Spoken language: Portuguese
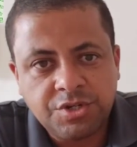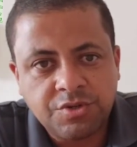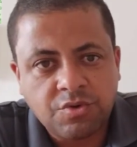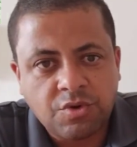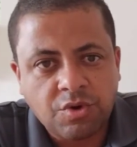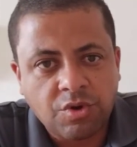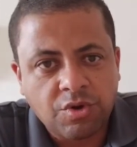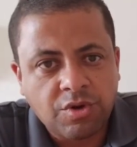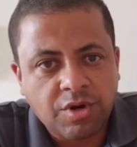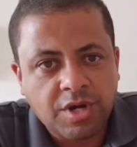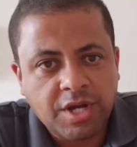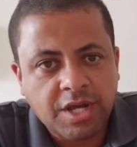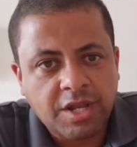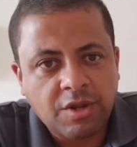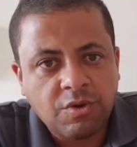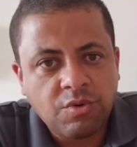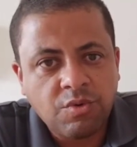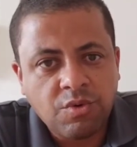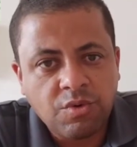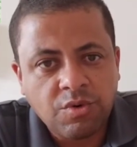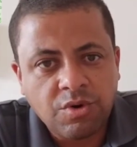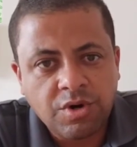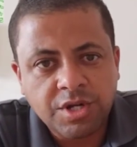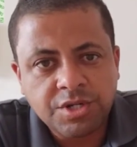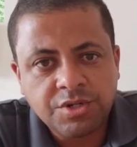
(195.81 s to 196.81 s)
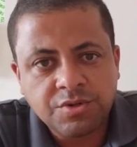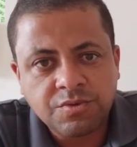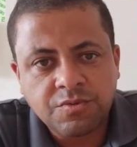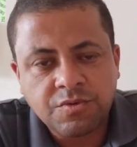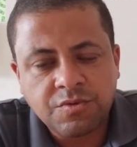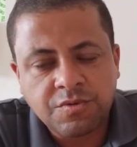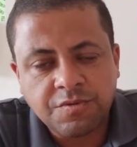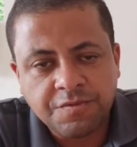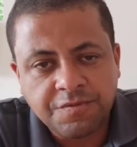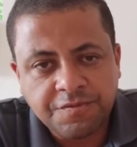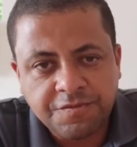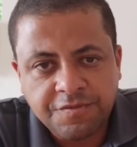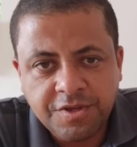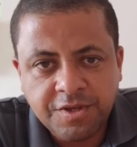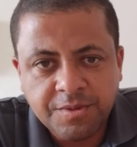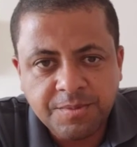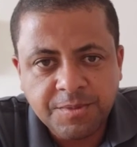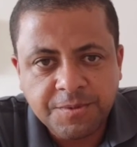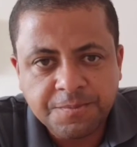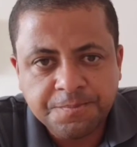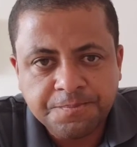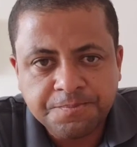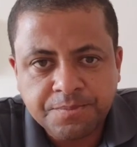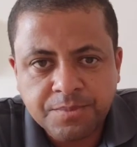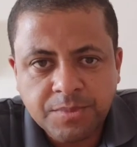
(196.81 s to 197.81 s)
coloca lá o código,
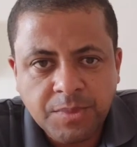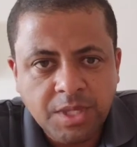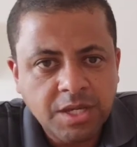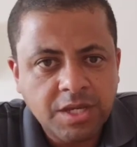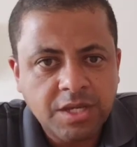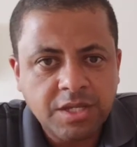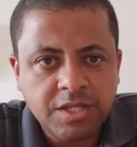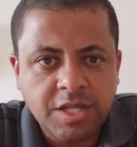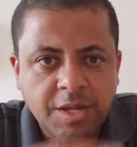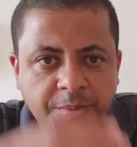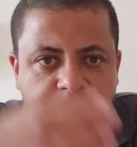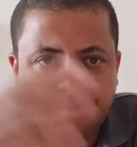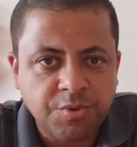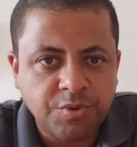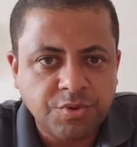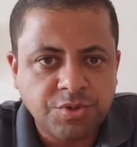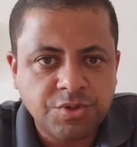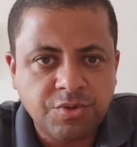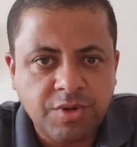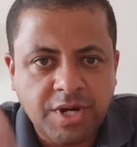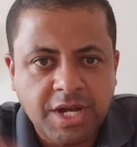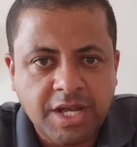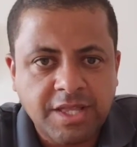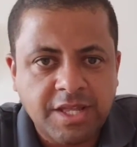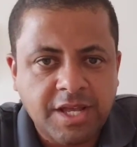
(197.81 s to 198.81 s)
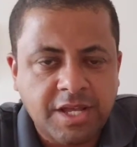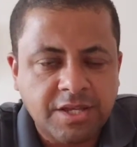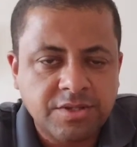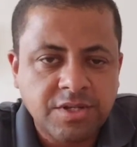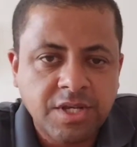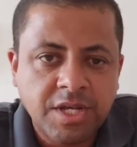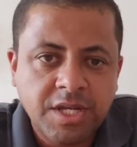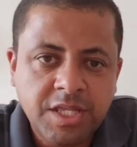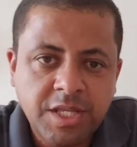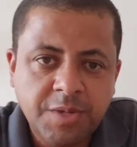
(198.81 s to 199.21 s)
confirma e está pronto o seu cadastro.